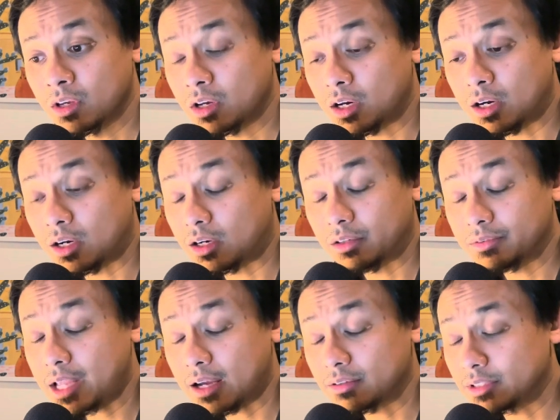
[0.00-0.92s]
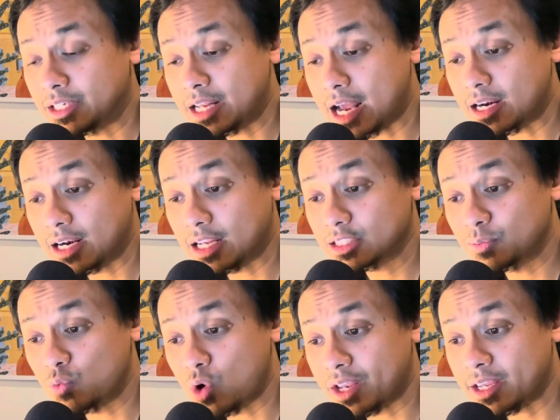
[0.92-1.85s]
Uh, ya, ini adalah
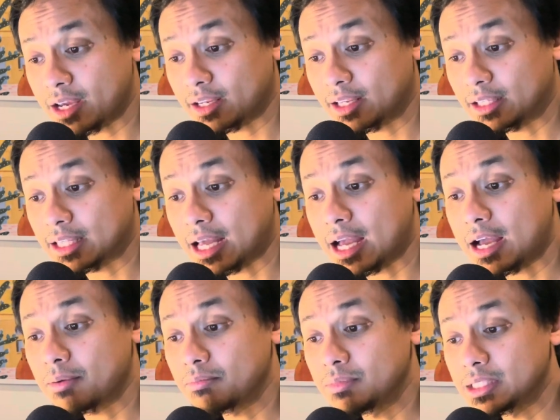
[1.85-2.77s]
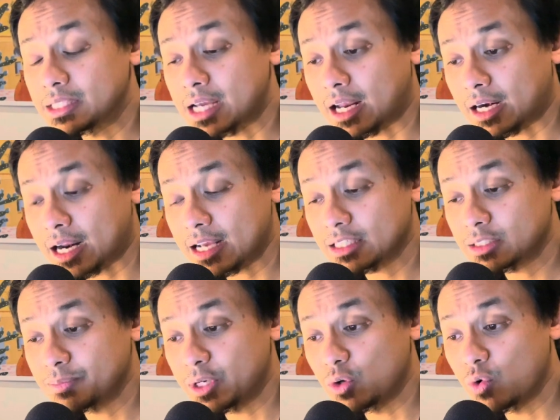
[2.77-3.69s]
semuanya. Kita bicara
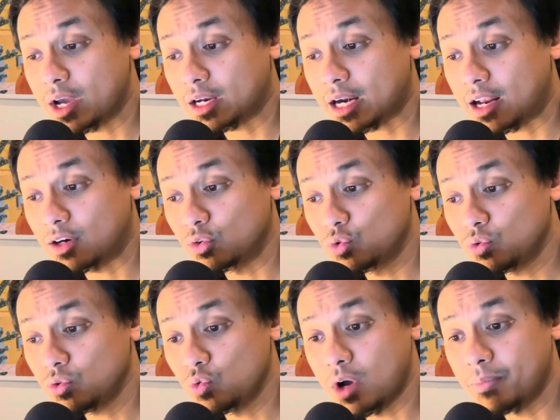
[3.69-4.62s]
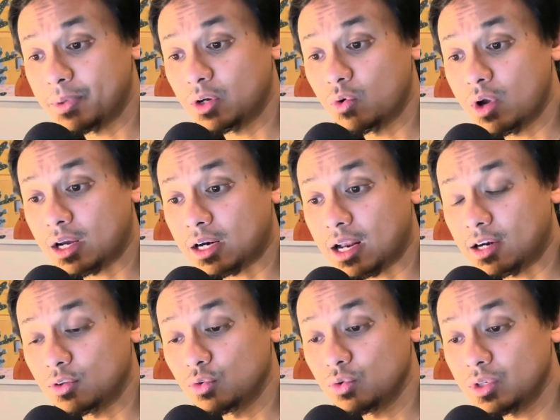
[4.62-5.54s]
seminggu yang lalu, dua minggu yang
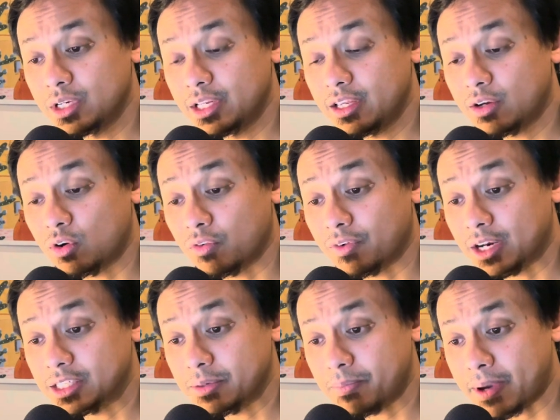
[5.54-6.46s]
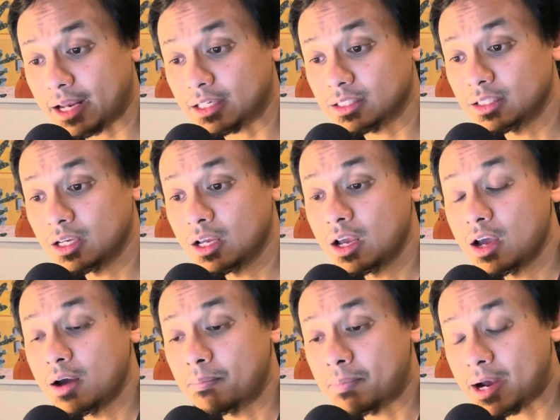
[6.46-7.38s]
lalu di konferensi pers.
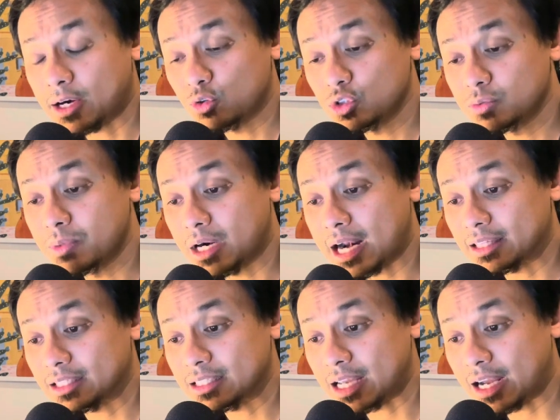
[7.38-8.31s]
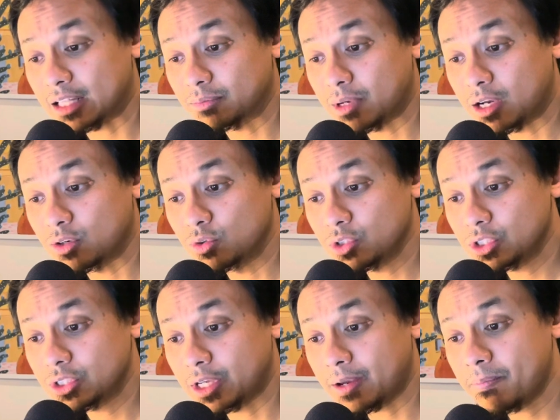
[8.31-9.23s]
Markus berlatih sangat bagus,
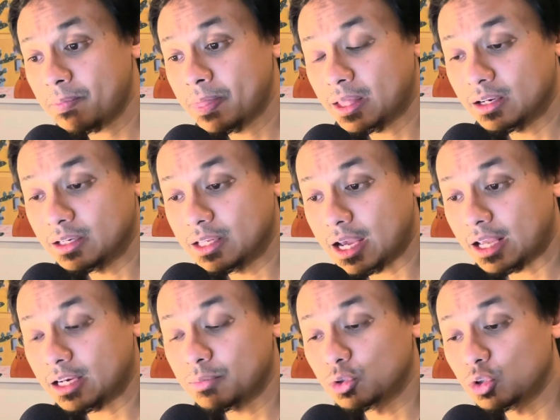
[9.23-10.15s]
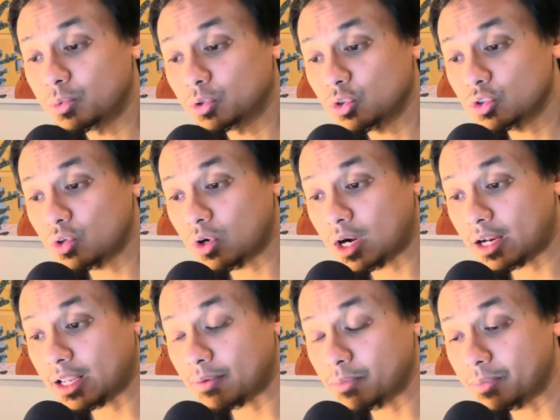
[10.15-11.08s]
ya. Dia ini betul-betul
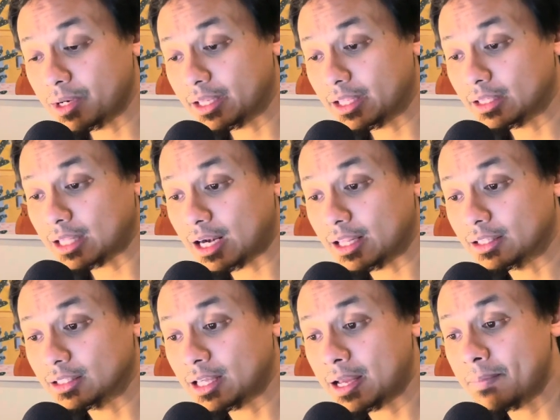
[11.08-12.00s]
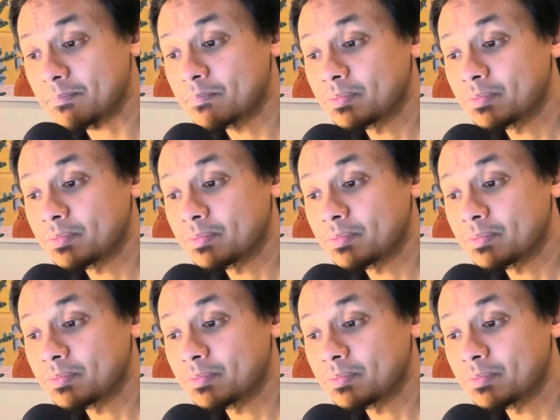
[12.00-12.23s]
seorang yang memiliki talenta.